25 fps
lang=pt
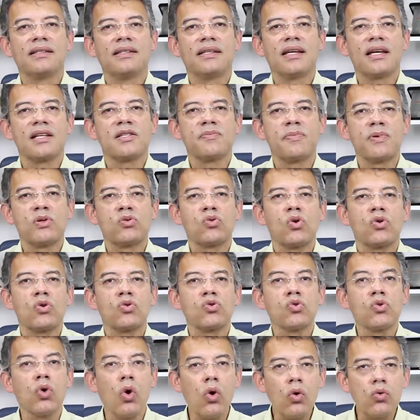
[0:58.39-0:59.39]
de que as
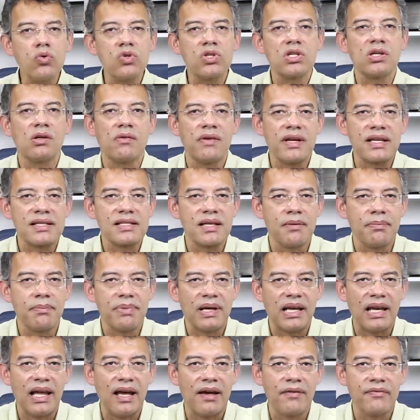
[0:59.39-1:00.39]
pessoas ouçam essa
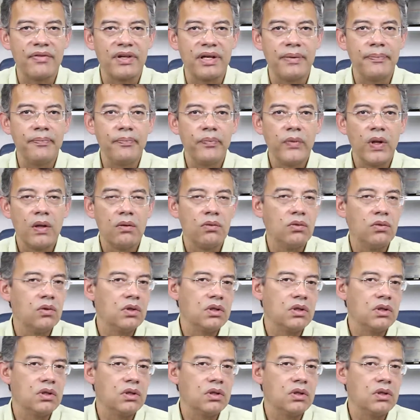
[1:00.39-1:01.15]
palavra. No